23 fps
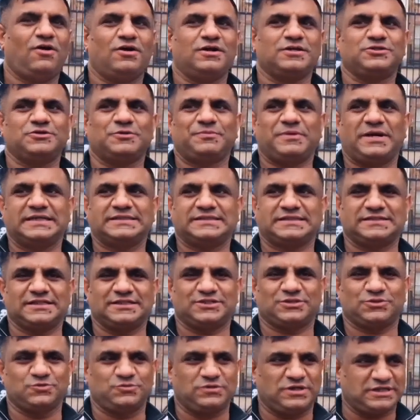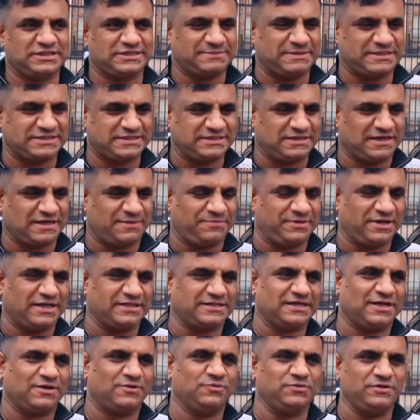और जो पाकिस्तान से स्टूडेंट स्पेशली यहाँ पे
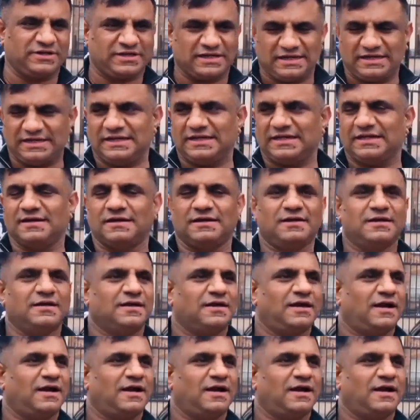आते हैं उनके लिए